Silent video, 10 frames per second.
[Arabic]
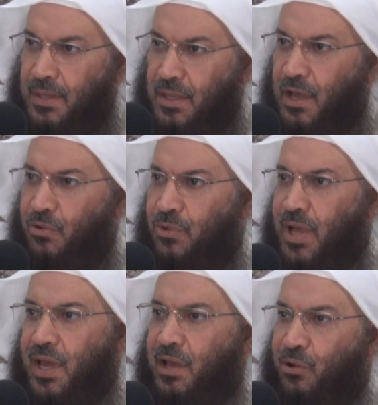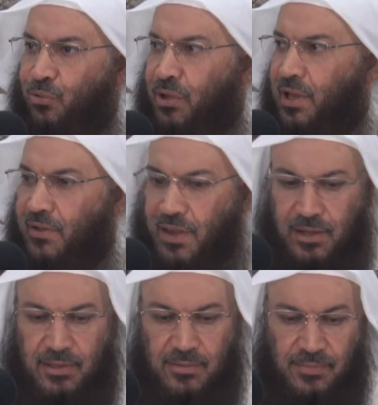أو لا يحق لك
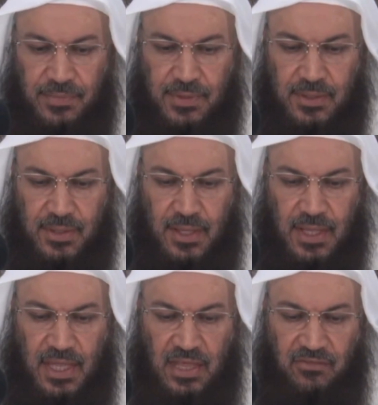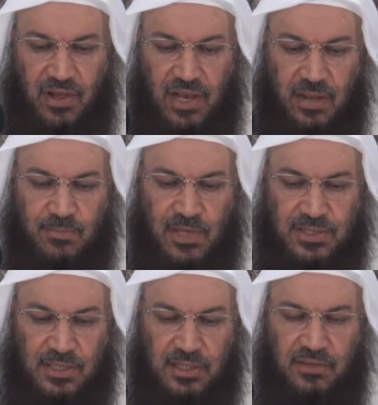ذلك فإن لم
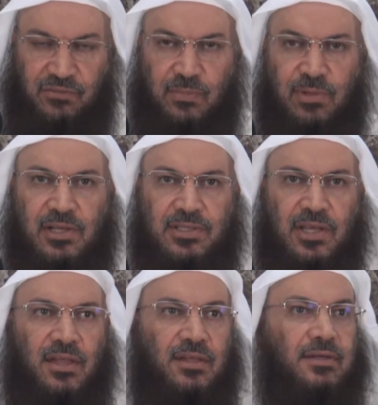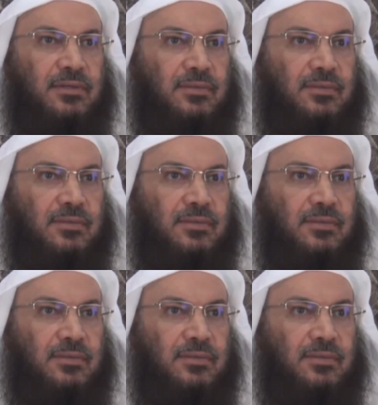يستطع فبلسانه